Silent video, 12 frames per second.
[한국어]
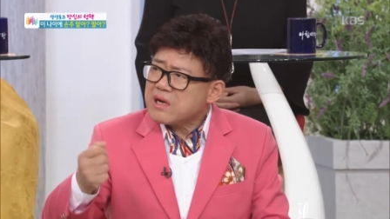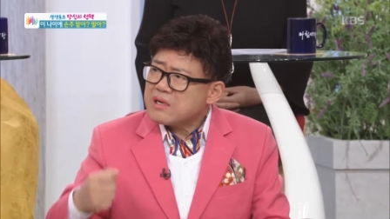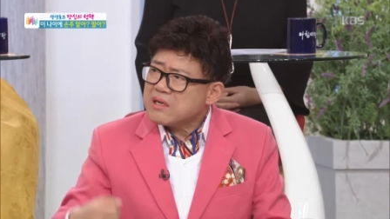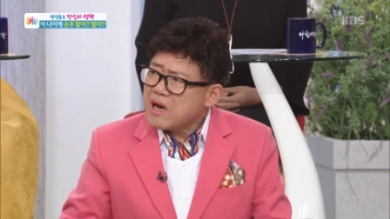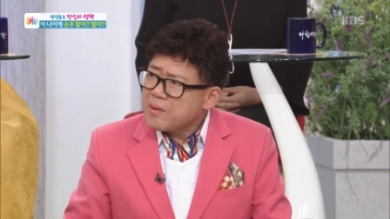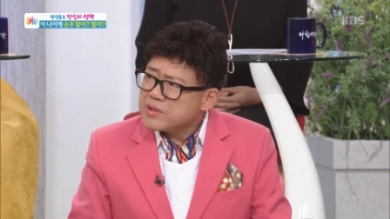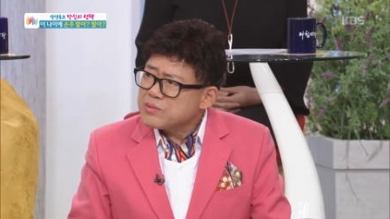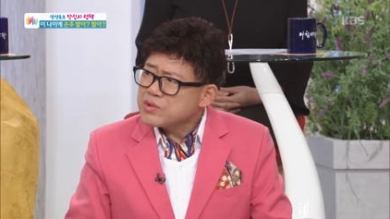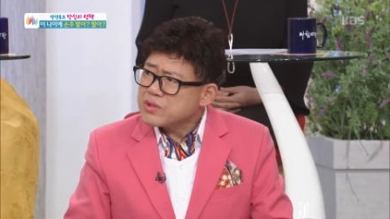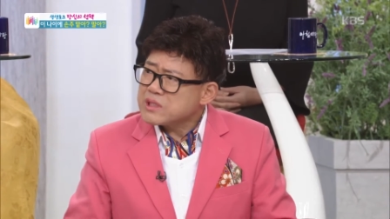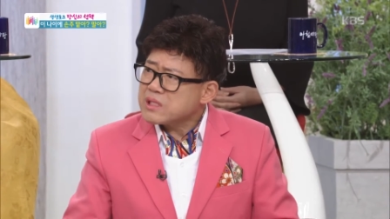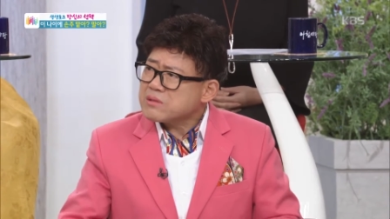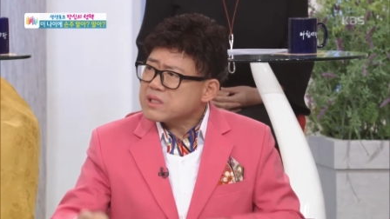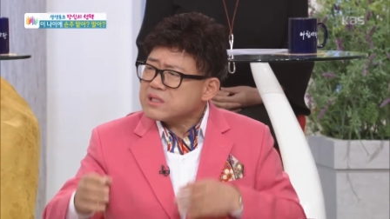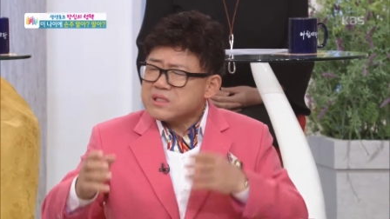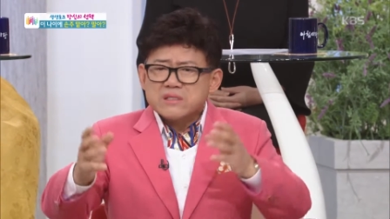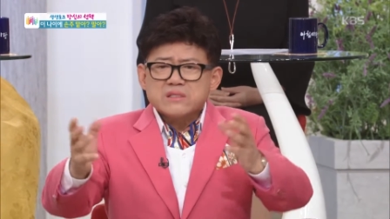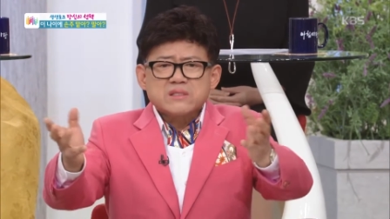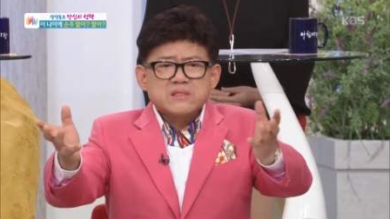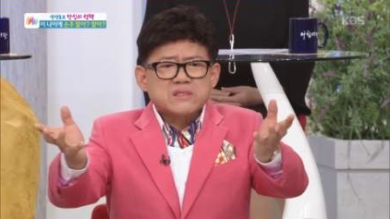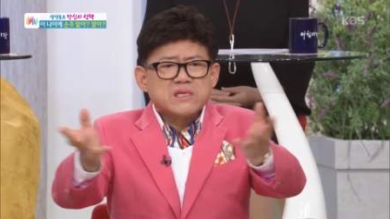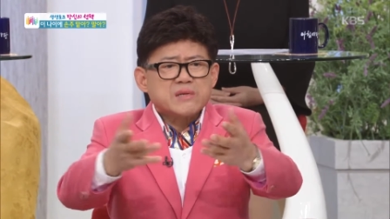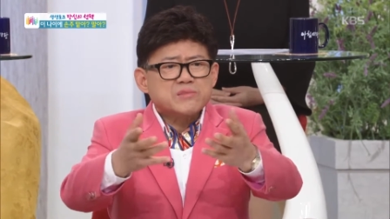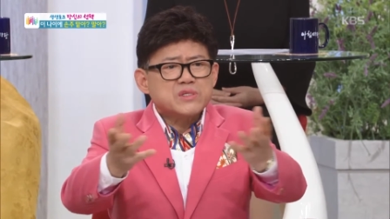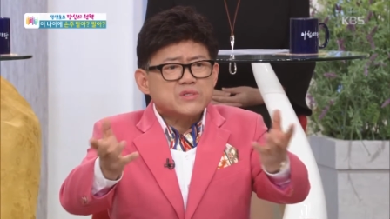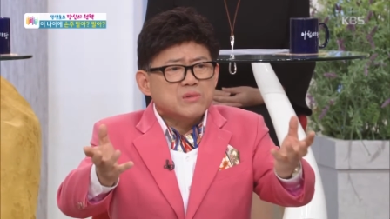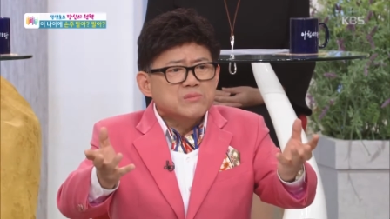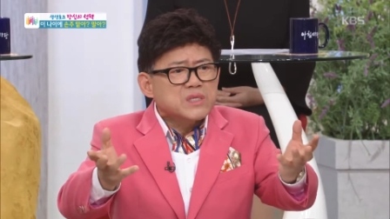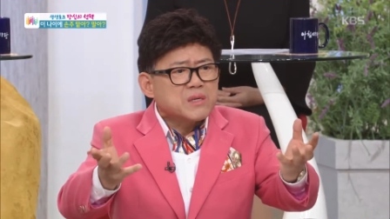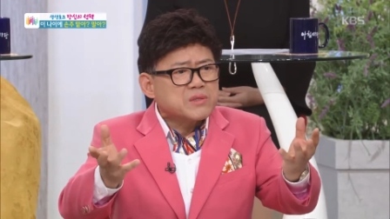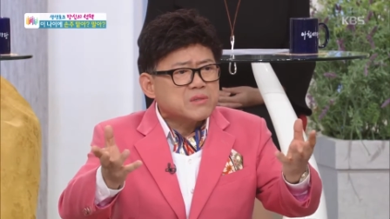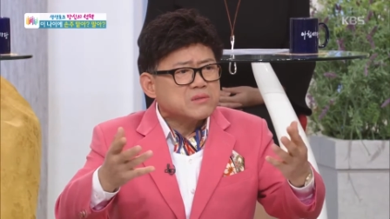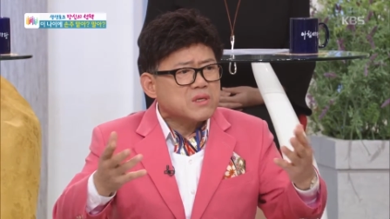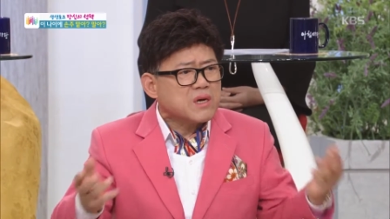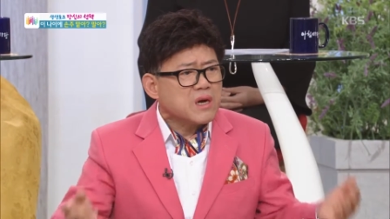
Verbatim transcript: 그냥 아버님 오셨냐 그러니까 그 사람들이 전부 나보러